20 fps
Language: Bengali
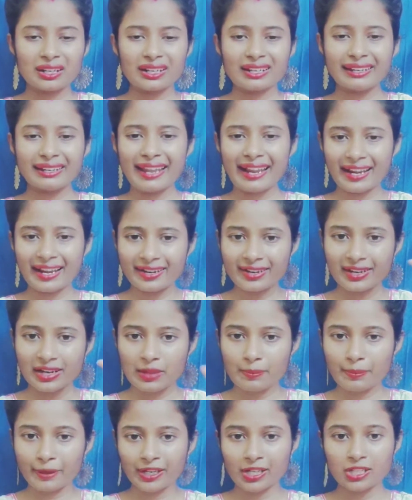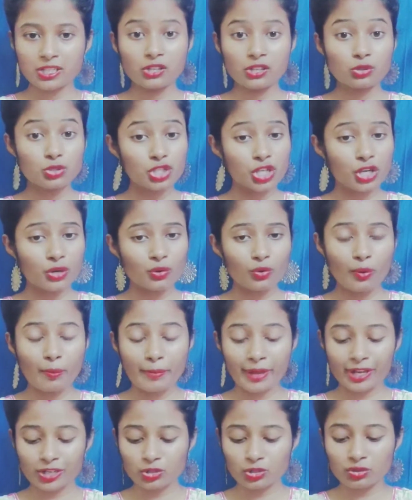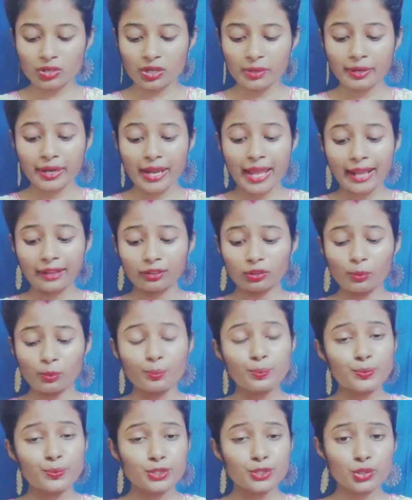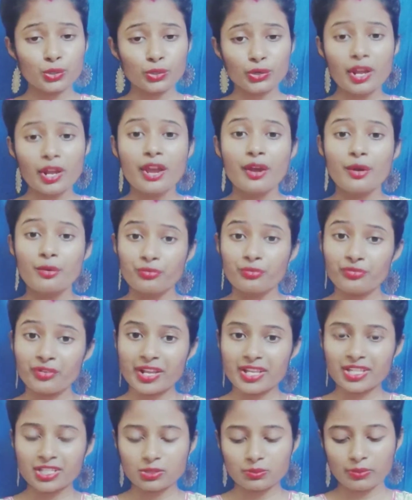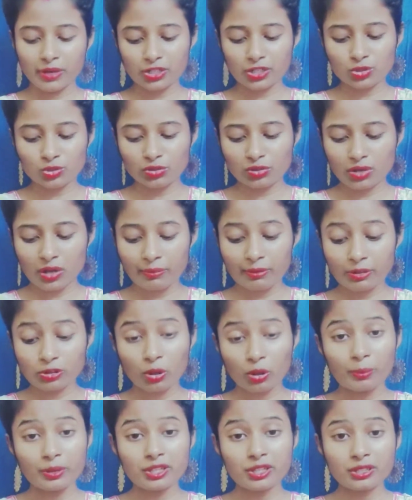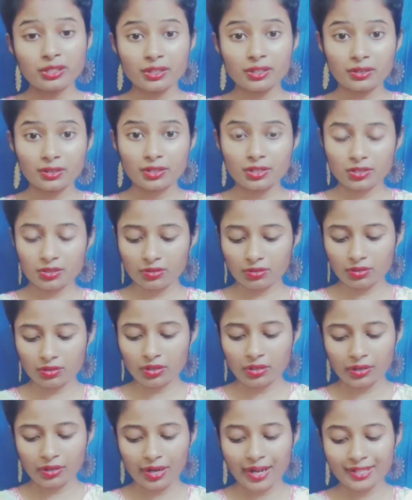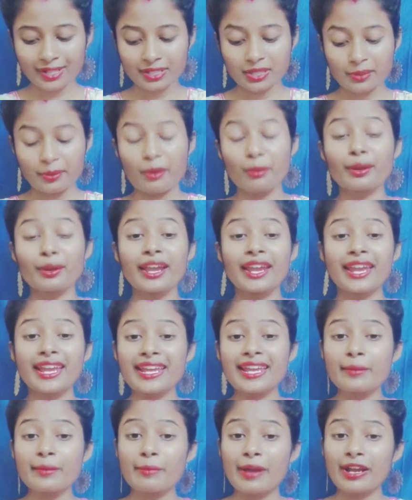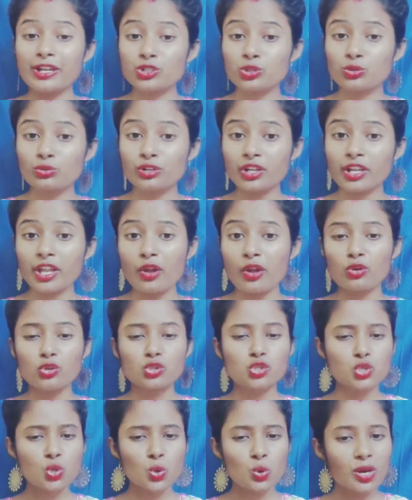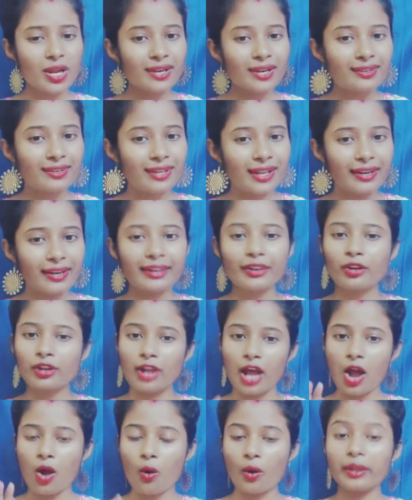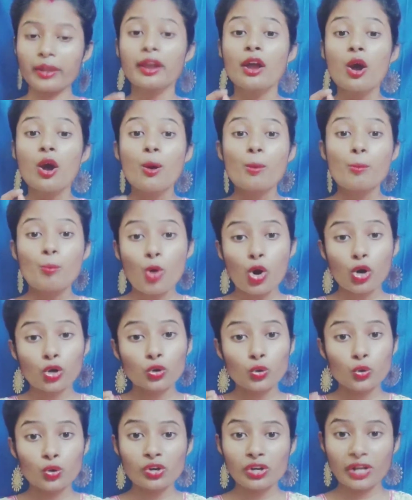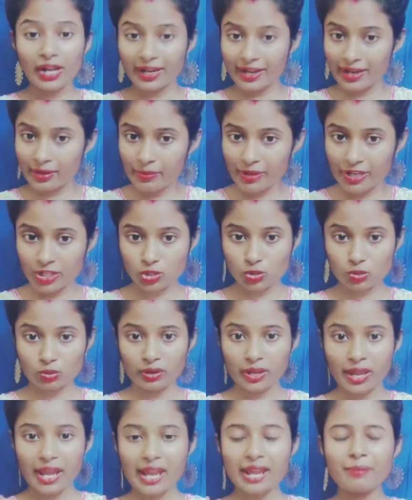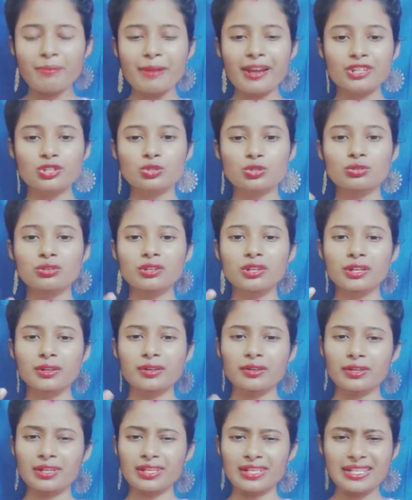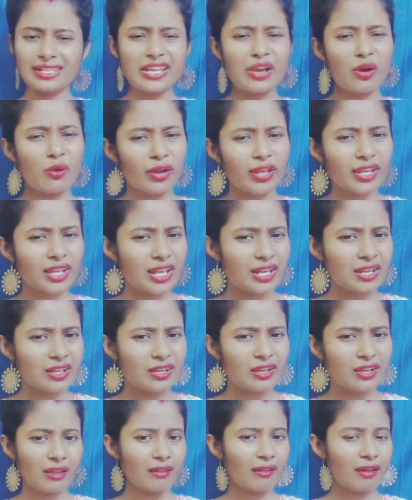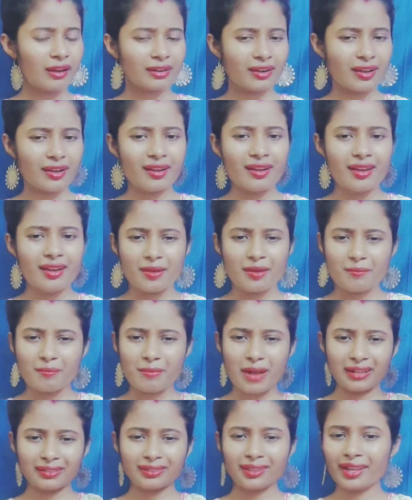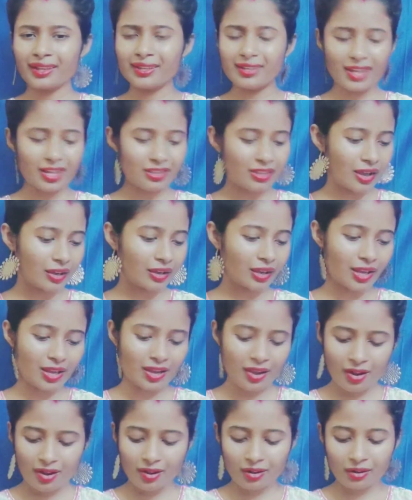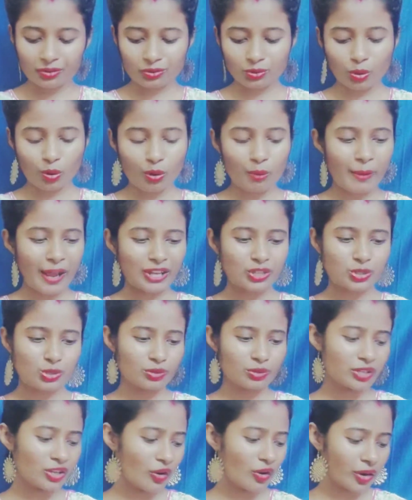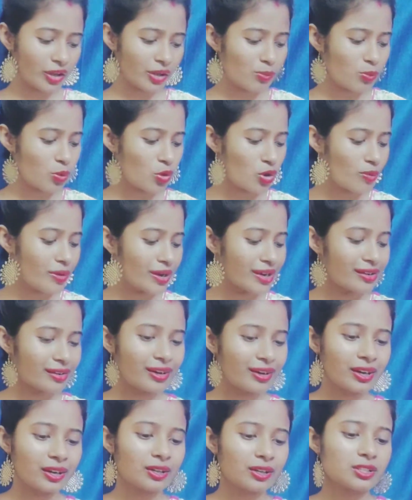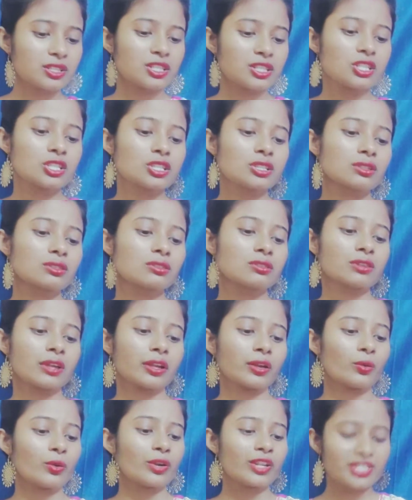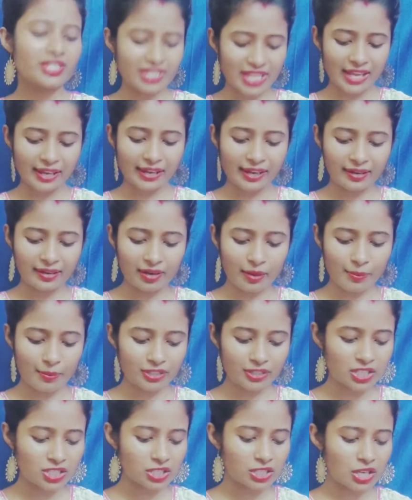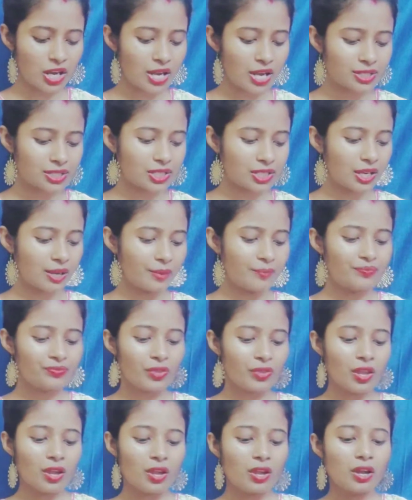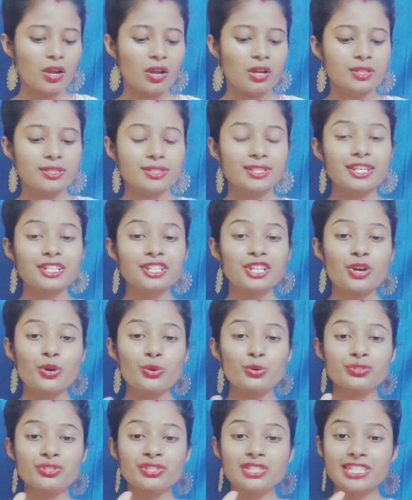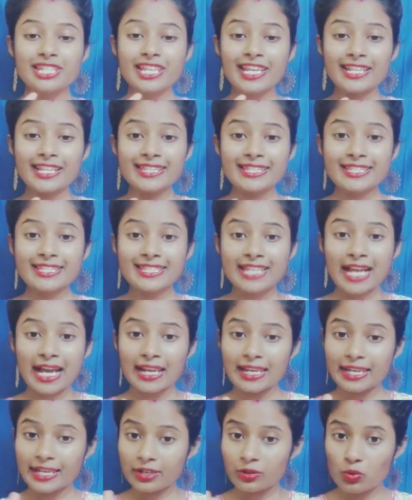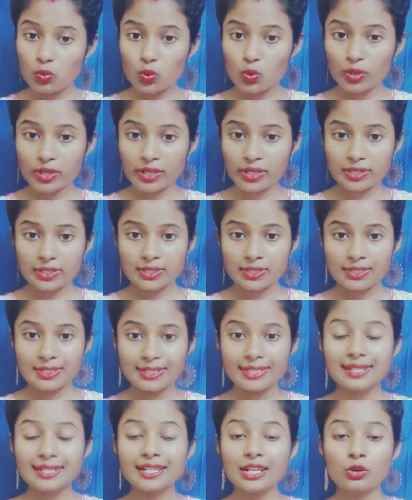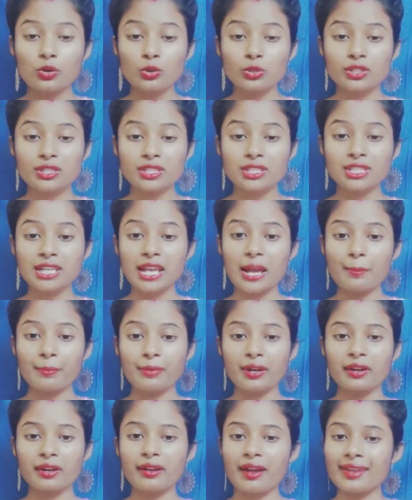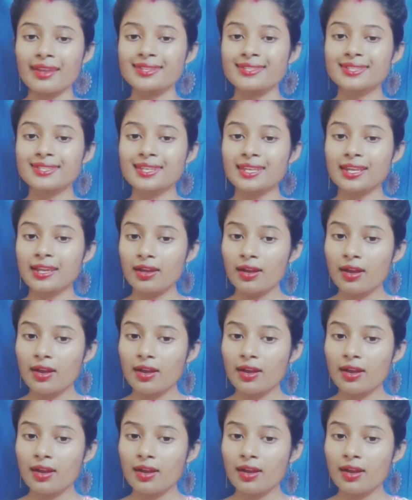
ডেলা ডেলা পাখি যায় তো সেরকম বেসন নেবেন না একদম পিওর ফ্রেশ বেসন নেবে তবেই স্কিনে কাজ দেবে এবং এই বেসনটা যেন ছোলার ডালের না হয় মটর ডালের বেসন এই বেসনের নিয়ে অনেকেরই একটা মাথায় ইয়ে থাকে তো বেসন নিয়ে অনেক ভুলভাল জিনিস ট্রাই করে সেকেন্ড আমাদের যেটা আছে সেটা হচ্ছে চালের গুঁড়ি যেটা হচ্ছে আমরা রাইসকে